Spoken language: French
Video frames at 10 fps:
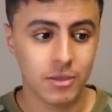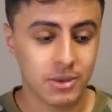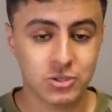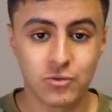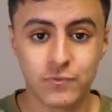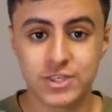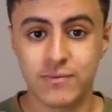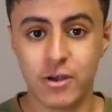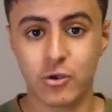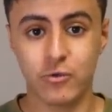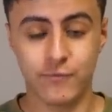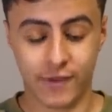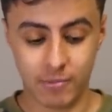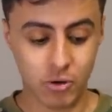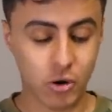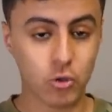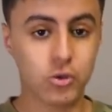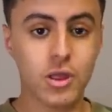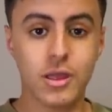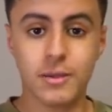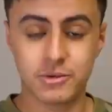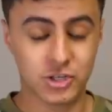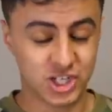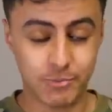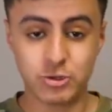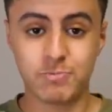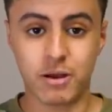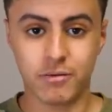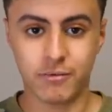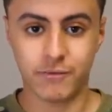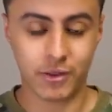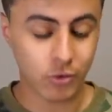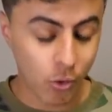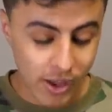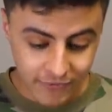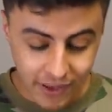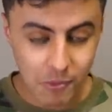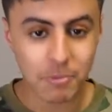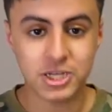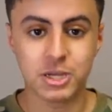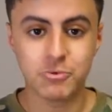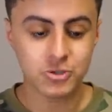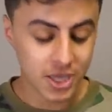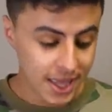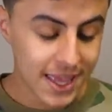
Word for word: Parce que faut savoir que vraiment, j'abuse pas. Croyez vraiment pas que j'abuse.